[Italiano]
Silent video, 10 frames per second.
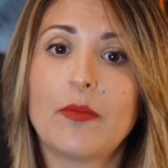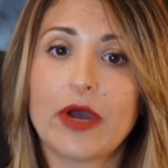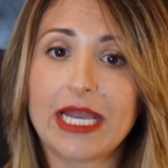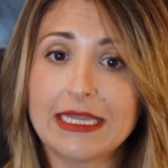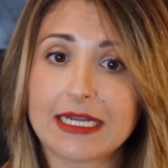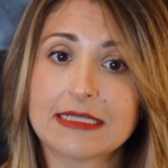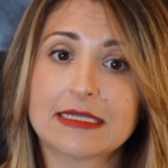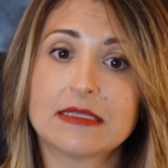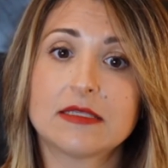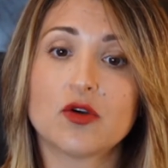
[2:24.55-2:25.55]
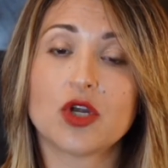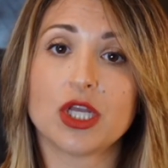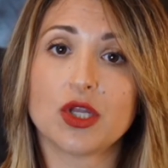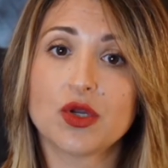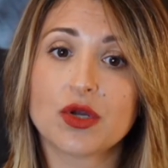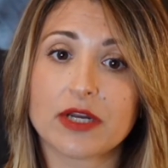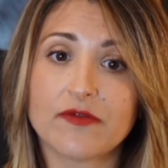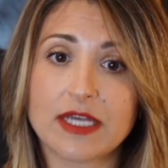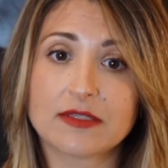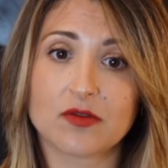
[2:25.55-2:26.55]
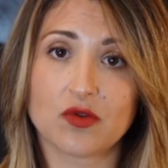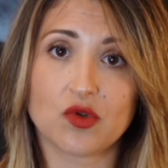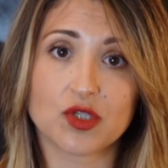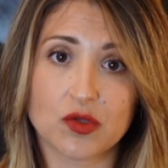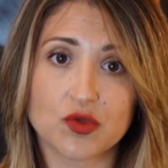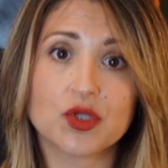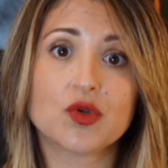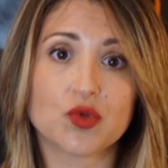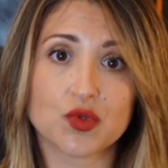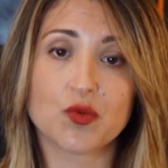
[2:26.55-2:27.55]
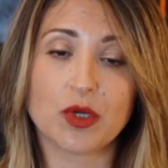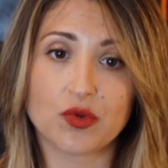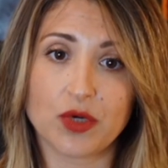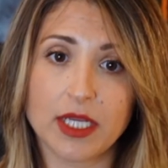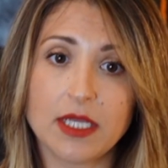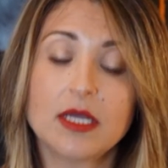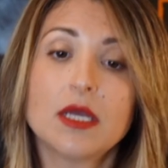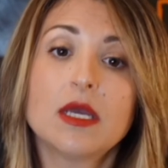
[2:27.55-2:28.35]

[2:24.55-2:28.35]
poi le transazioni non rivestono lo status di consumatore,